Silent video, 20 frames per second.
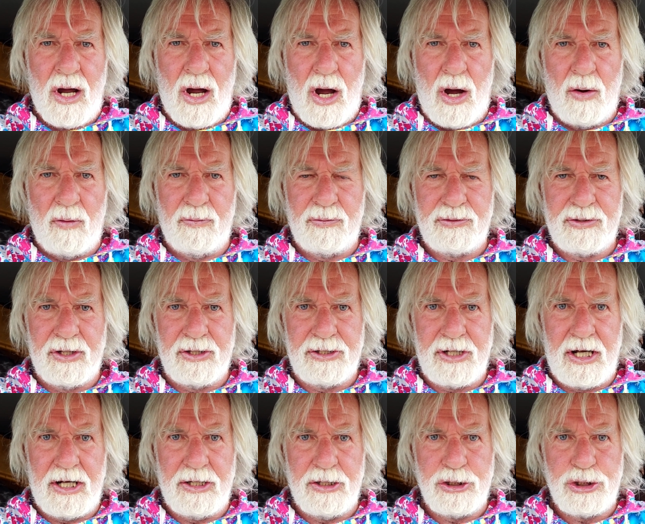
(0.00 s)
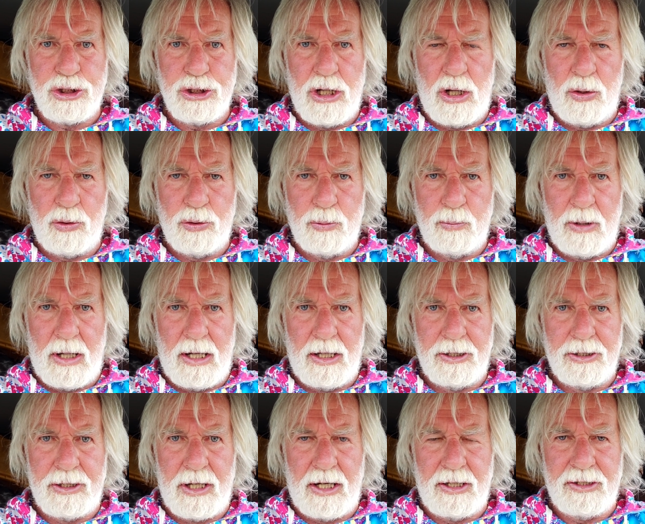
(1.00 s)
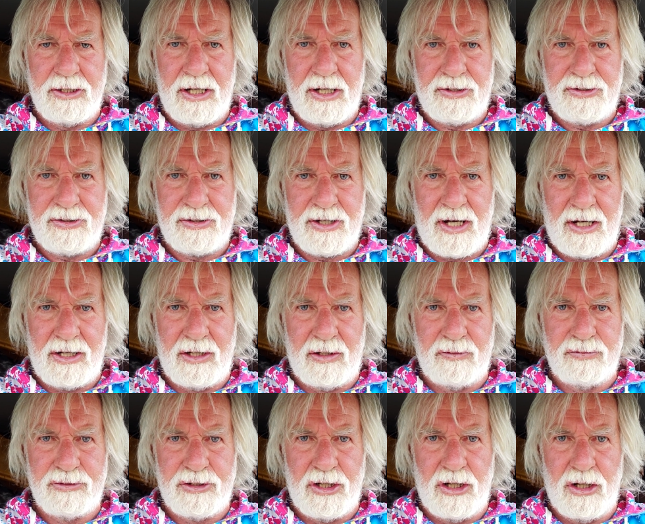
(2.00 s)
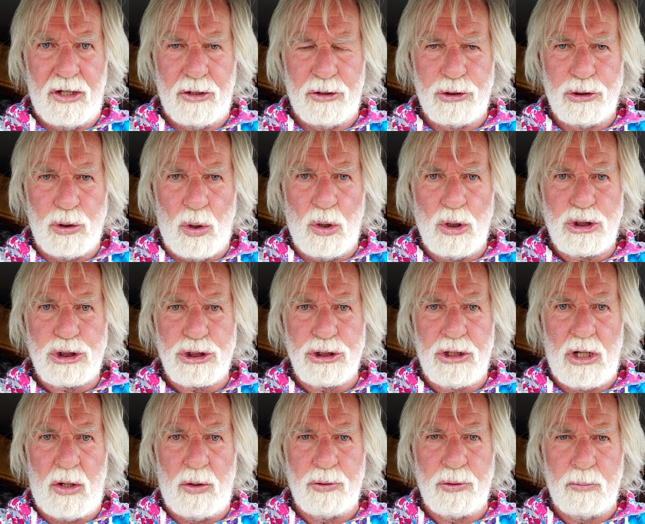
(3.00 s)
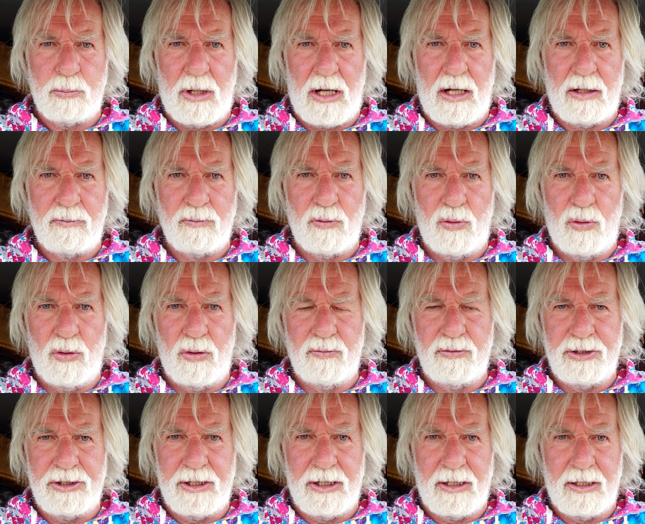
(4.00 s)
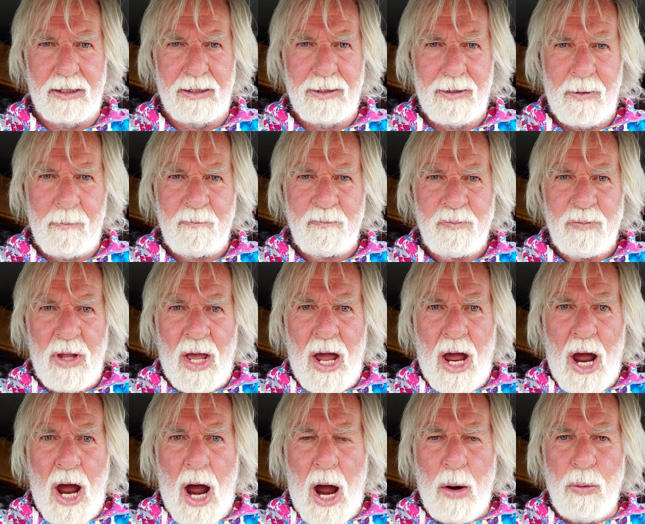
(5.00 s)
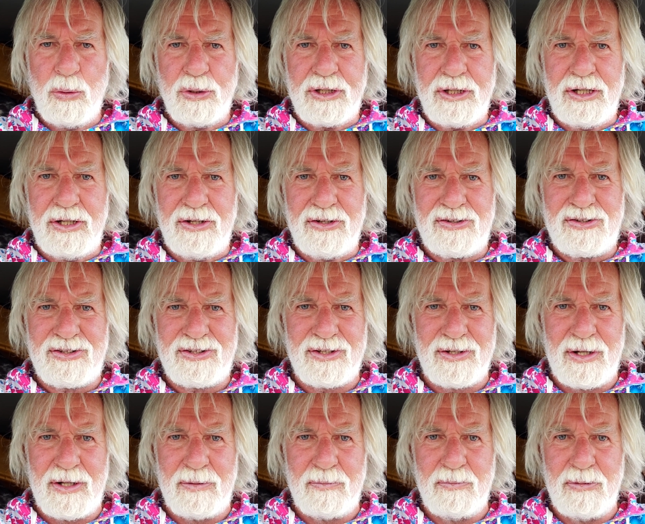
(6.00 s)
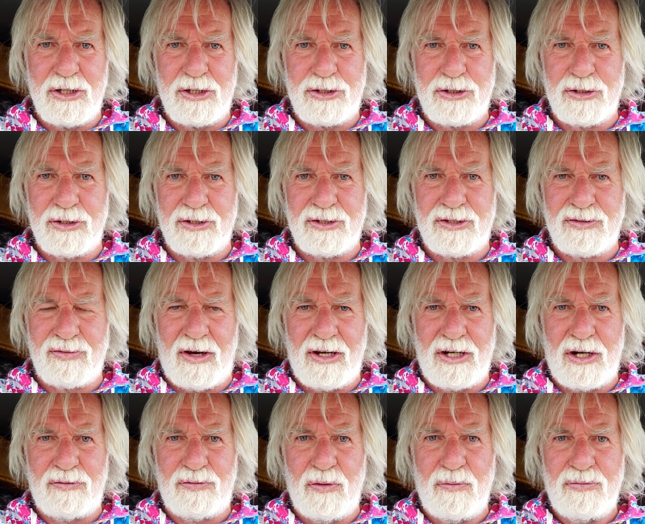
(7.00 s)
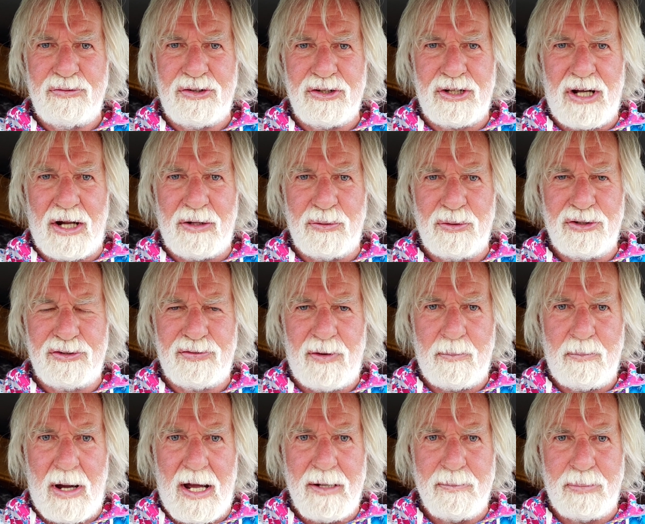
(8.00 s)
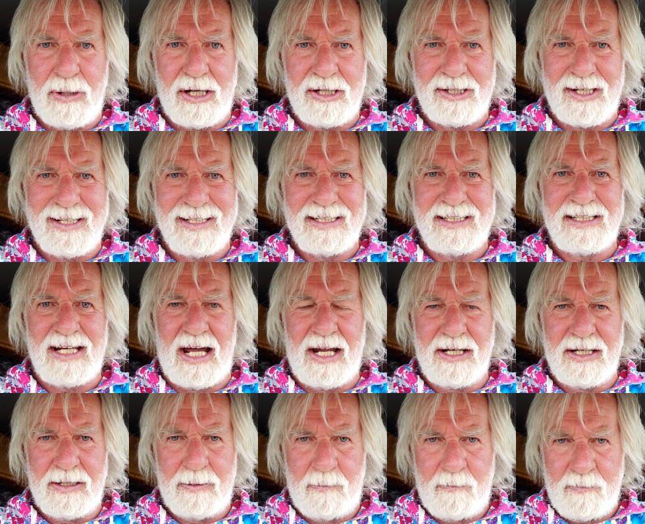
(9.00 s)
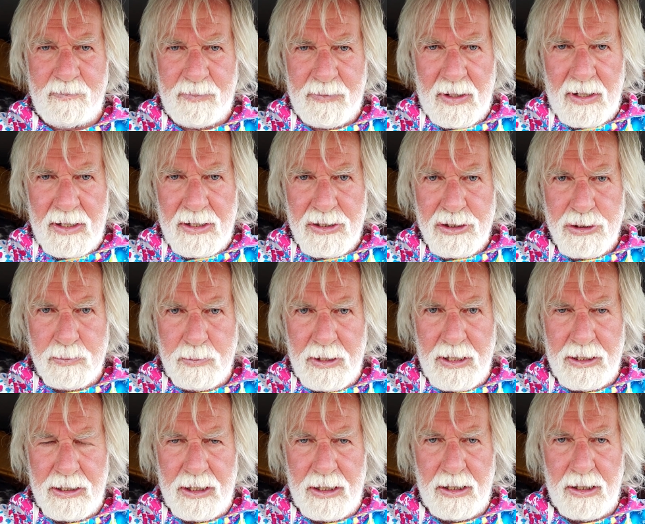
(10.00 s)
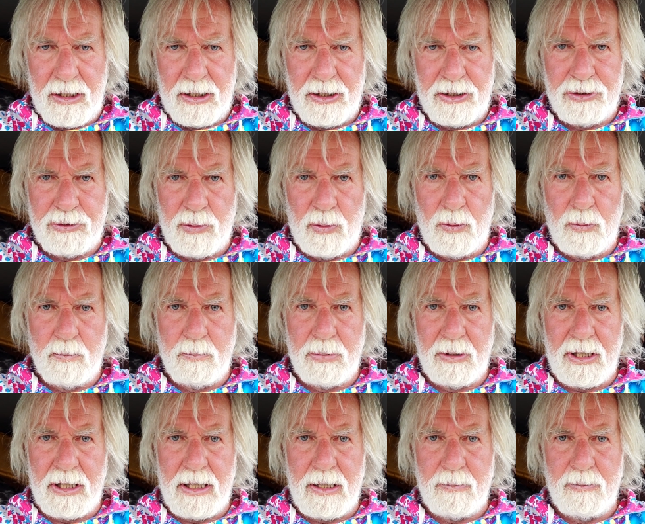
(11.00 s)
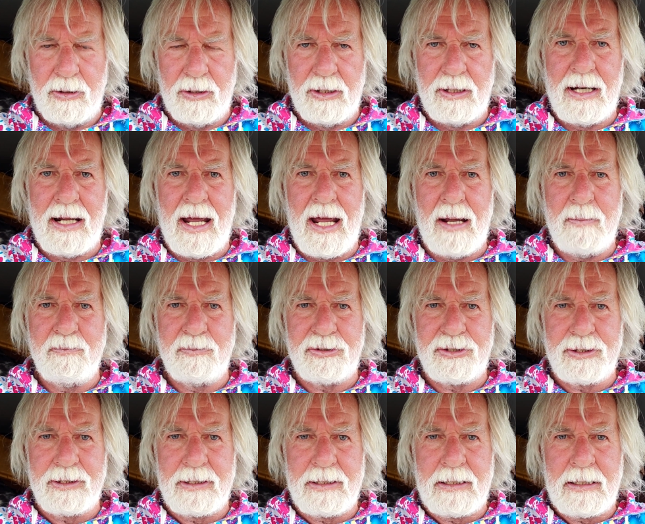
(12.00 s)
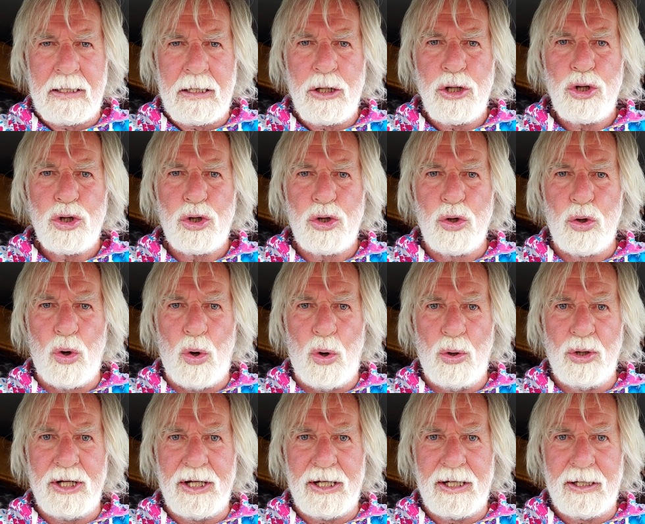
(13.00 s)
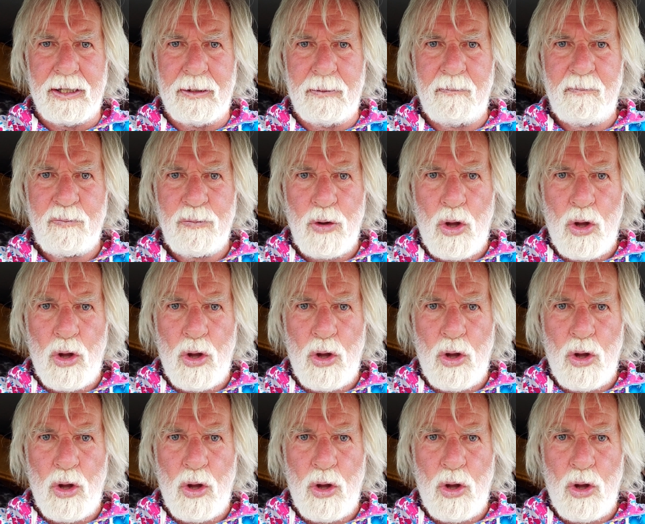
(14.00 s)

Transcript: auf der dänischen Autobahn, dann jetzt gerade auf der deutschen Autobahn, wo wieder Audis äh, mit 250 äh, an uns vorbeibrettern, dann später Richtung Bremen, Emden, Groningen.